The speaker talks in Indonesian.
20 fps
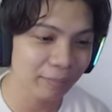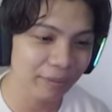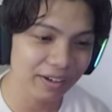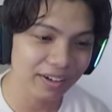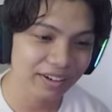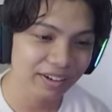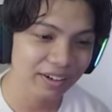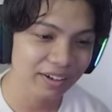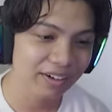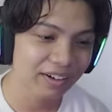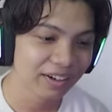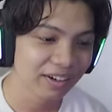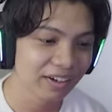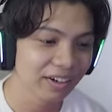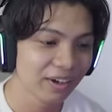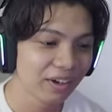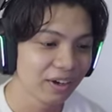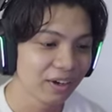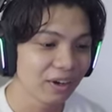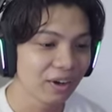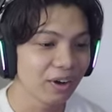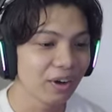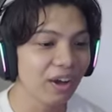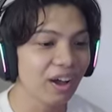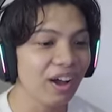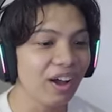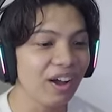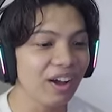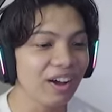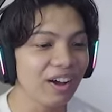apa?
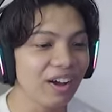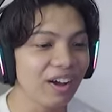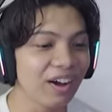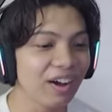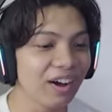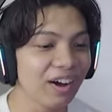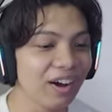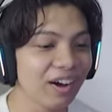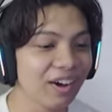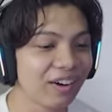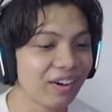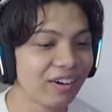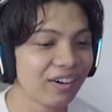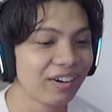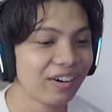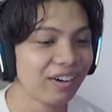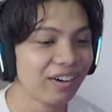Oh!